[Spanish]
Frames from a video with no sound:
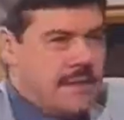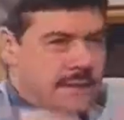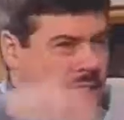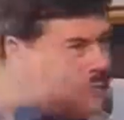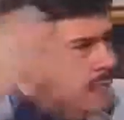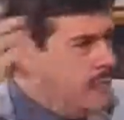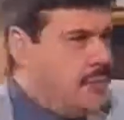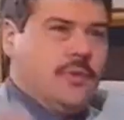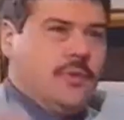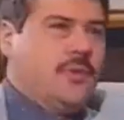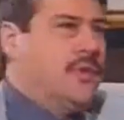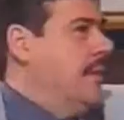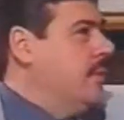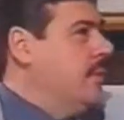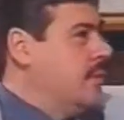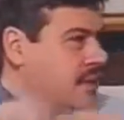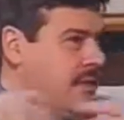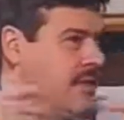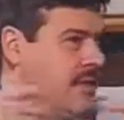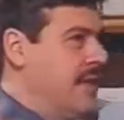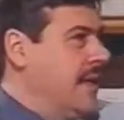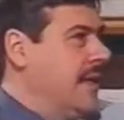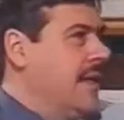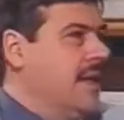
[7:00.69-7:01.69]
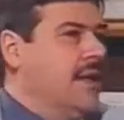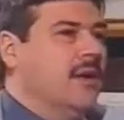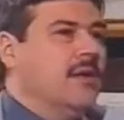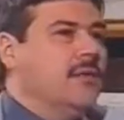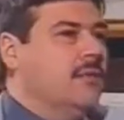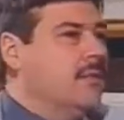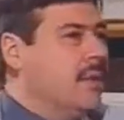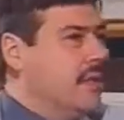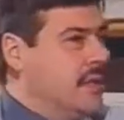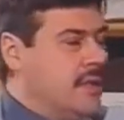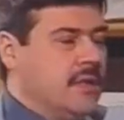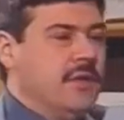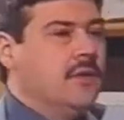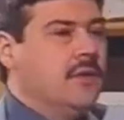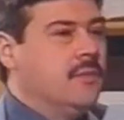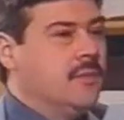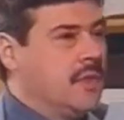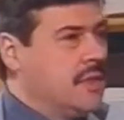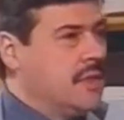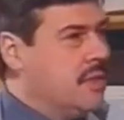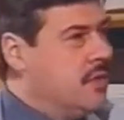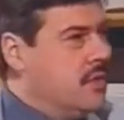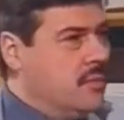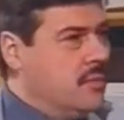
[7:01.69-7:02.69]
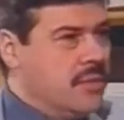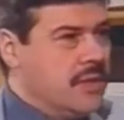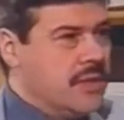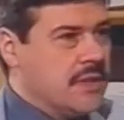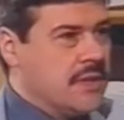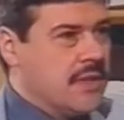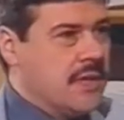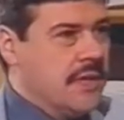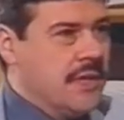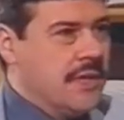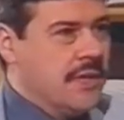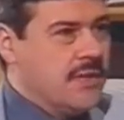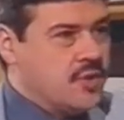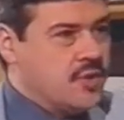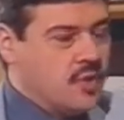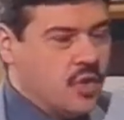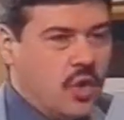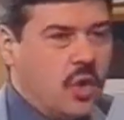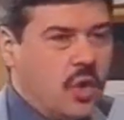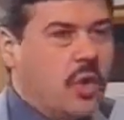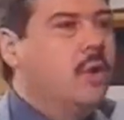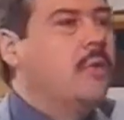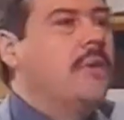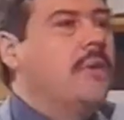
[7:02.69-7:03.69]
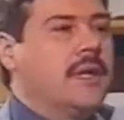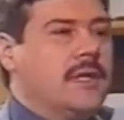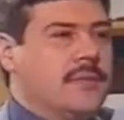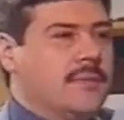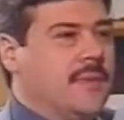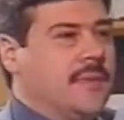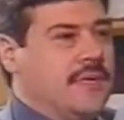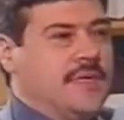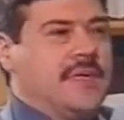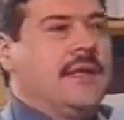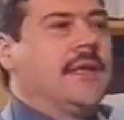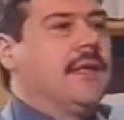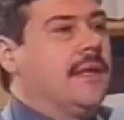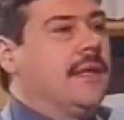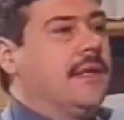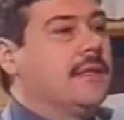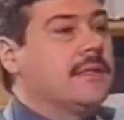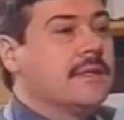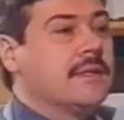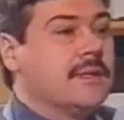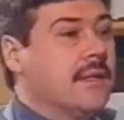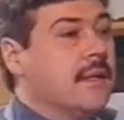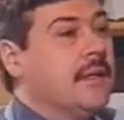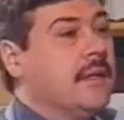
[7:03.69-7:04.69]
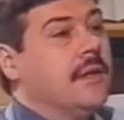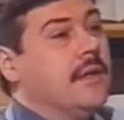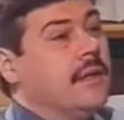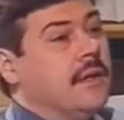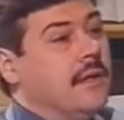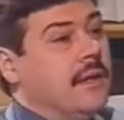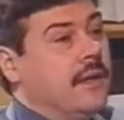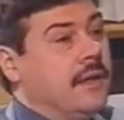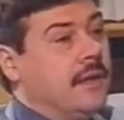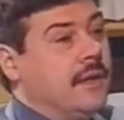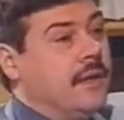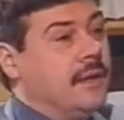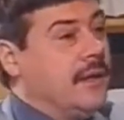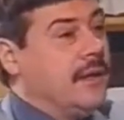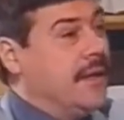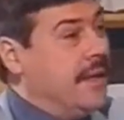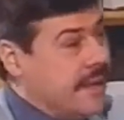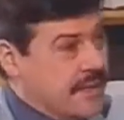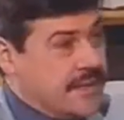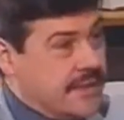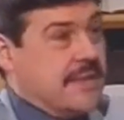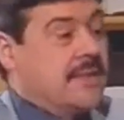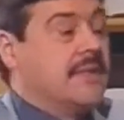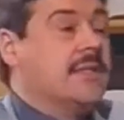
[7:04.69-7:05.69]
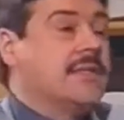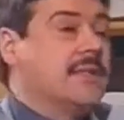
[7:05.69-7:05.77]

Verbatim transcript: a, podríamos decir aquí nombres y nombres y nombres que han hecho obras basadas eh, en estas